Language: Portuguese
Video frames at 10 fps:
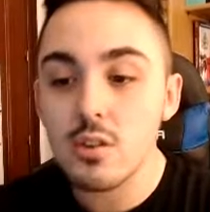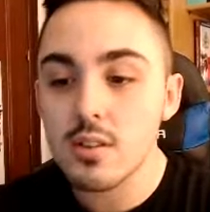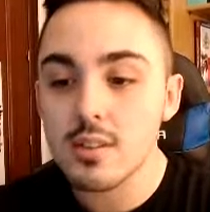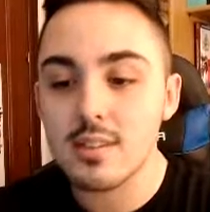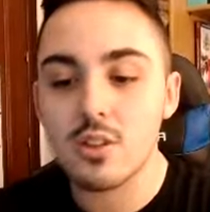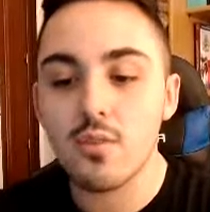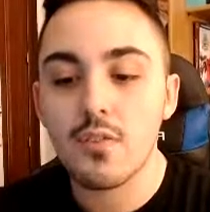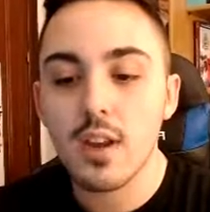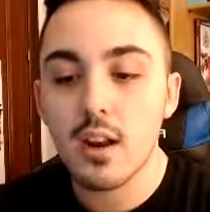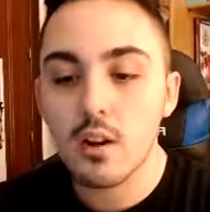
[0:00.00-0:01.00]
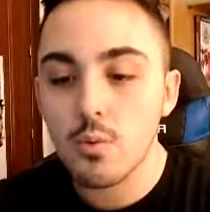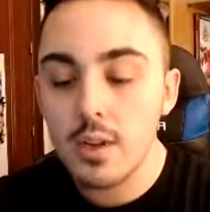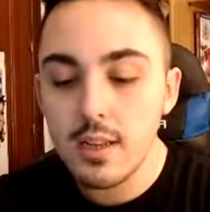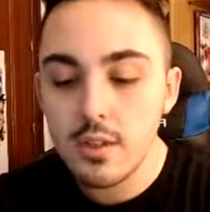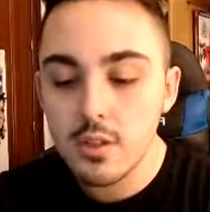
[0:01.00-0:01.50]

Eu não sei se este vai ficar arco-íris.